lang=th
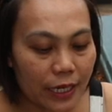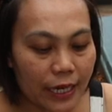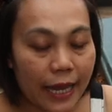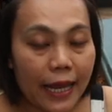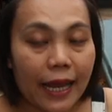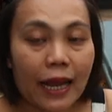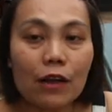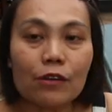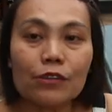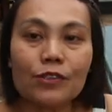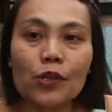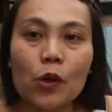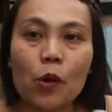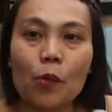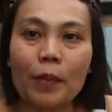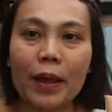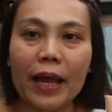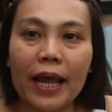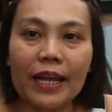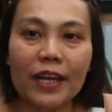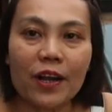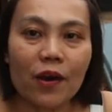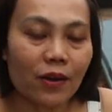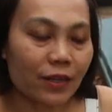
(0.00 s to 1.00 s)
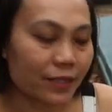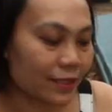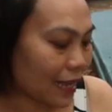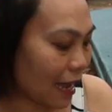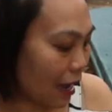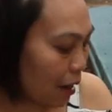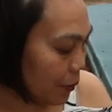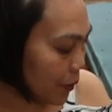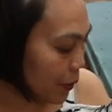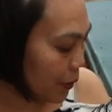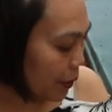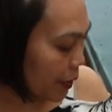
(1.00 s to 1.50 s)
เลยให้เขาส่งไปให้น้องสา
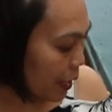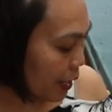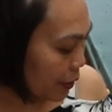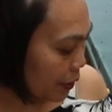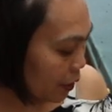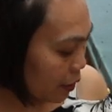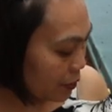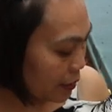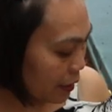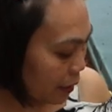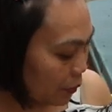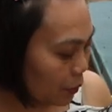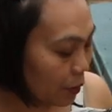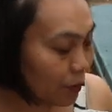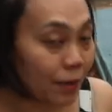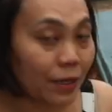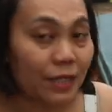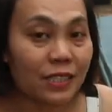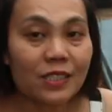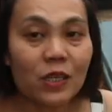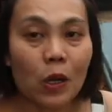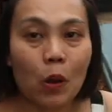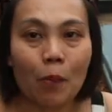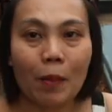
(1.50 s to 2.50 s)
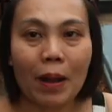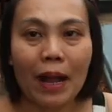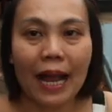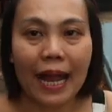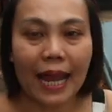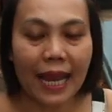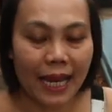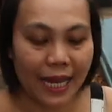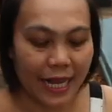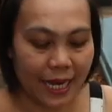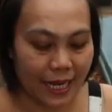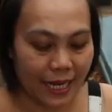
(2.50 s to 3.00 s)
วโบแล้วน้องสาวโบเพิ่งส่งมา
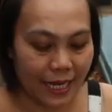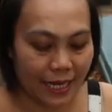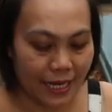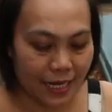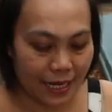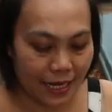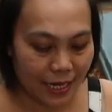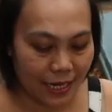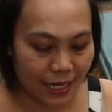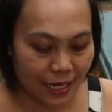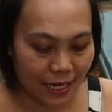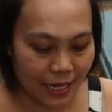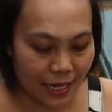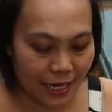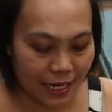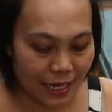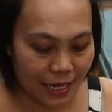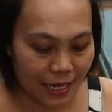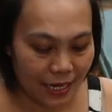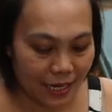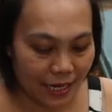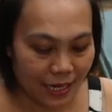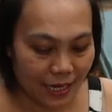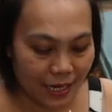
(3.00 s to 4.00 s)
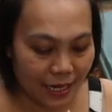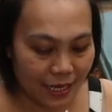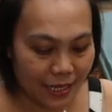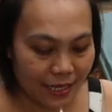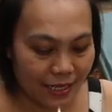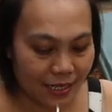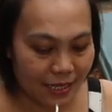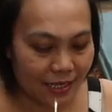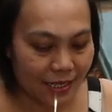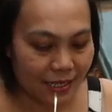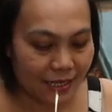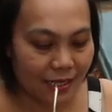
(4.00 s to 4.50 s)
ให้ เอ
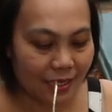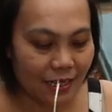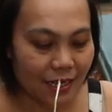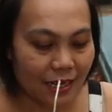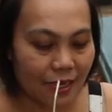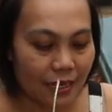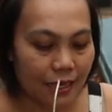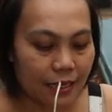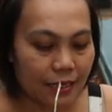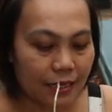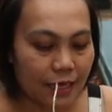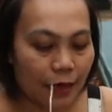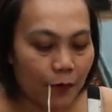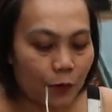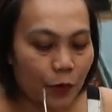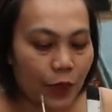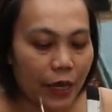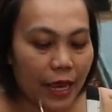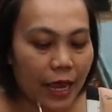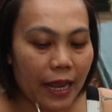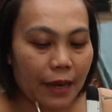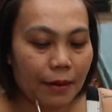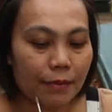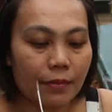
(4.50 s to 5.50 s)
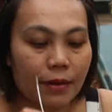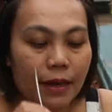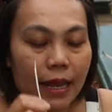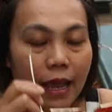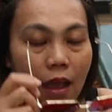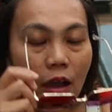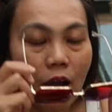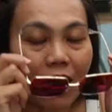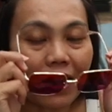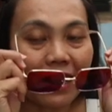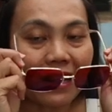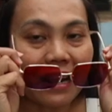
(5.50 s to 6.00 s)
อ แต่โบเห็นใน
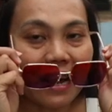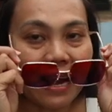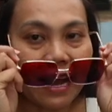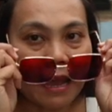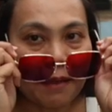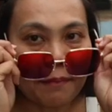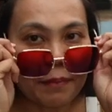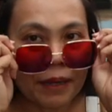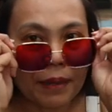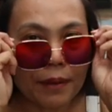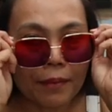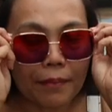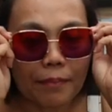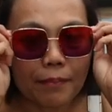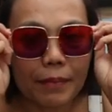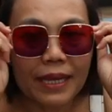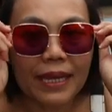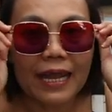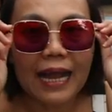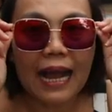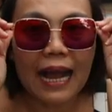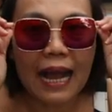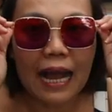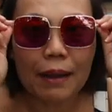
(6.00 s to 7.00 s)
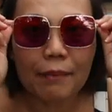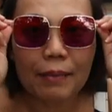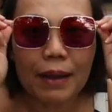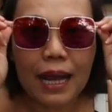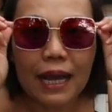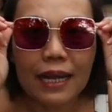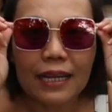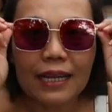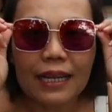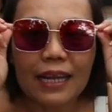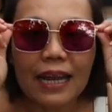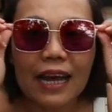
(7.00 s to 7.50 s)
ออนไลน์มันมีขายบ้า
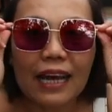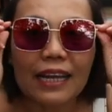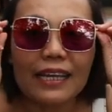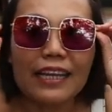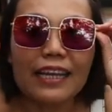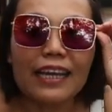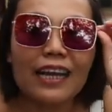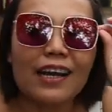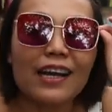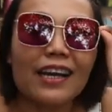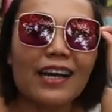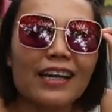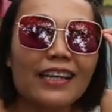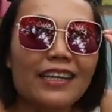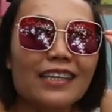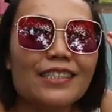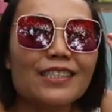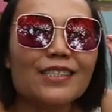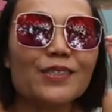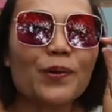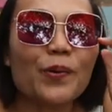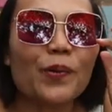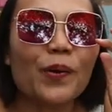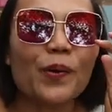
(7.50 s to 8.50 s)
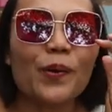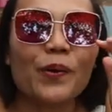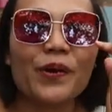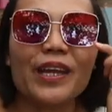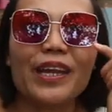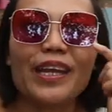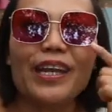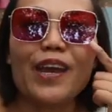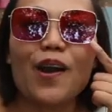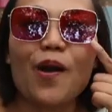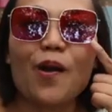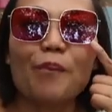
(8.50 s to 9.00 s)
งแล้วล่ะ นี่เออ อันนี้สวยคน
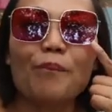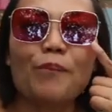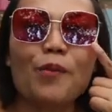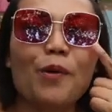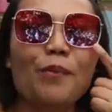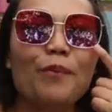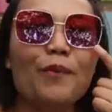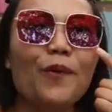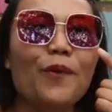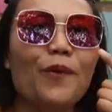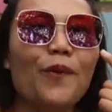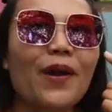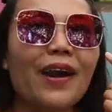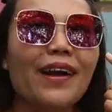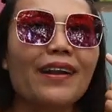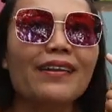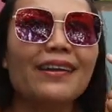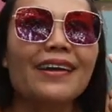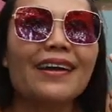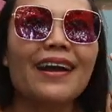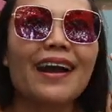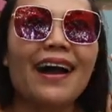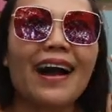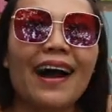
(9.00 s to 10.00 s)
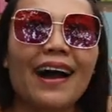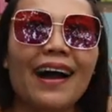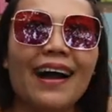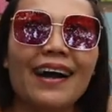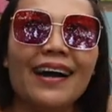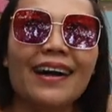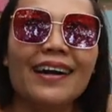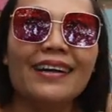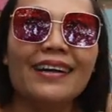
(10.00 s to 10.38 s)
นี้นี่ออกม่วงๆเลยอะ